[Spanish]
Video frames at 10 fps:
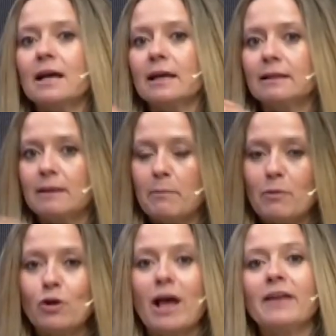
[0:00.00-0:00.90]
este,
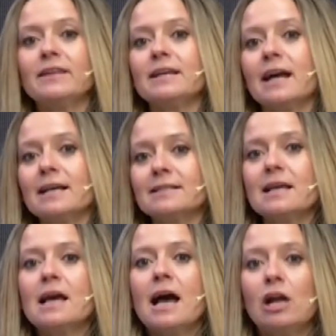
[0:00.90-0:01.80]
esporádicas
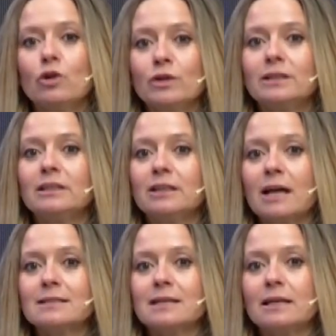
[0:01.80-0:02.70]
a las
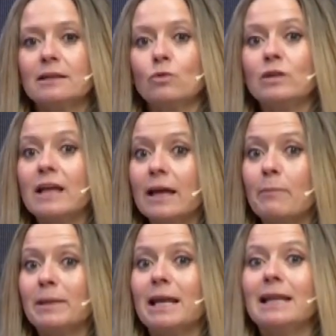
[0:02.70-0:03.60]
distintas este, unidades
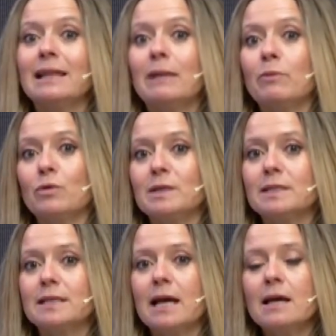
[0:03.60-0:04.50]
penales de la
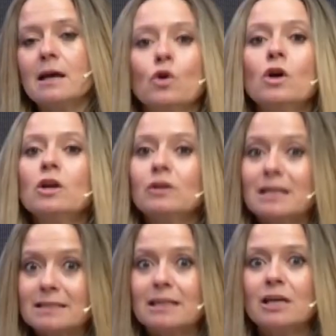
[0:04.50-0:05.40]
provincia y una
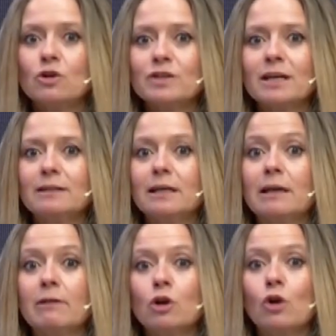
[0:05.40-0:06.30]
serie de cosas que tienen que
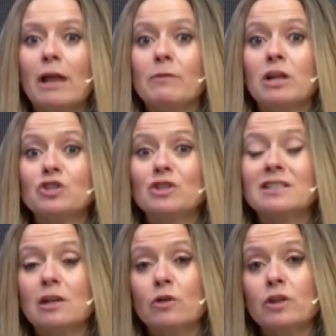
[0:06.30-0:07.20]
ver con las violaciones
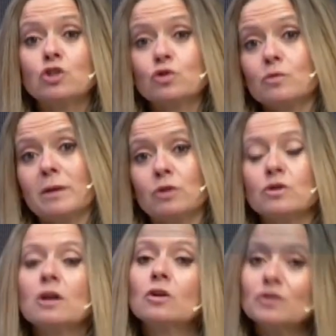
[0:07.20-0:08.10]
a los derechos humanos,
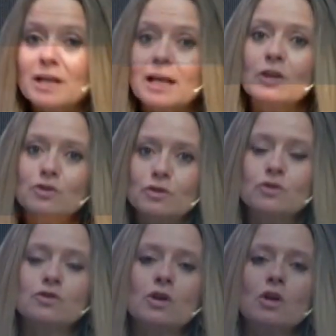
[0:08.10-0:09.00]
cosa que a
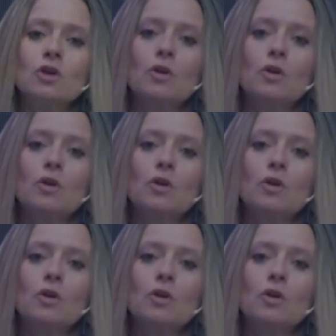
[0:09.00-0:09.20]
nosotros nos